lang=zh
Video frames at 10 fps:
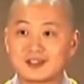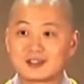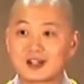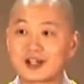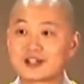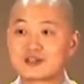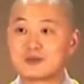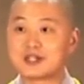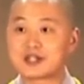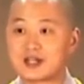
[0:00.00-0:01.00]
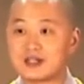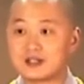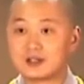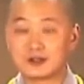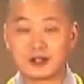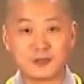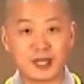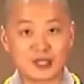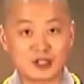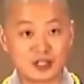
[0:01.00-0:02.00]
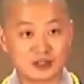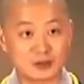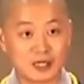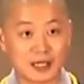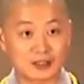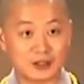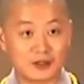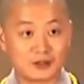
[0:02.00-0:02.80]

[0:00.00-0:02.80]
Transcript: 他开始没在意，后来每天都看到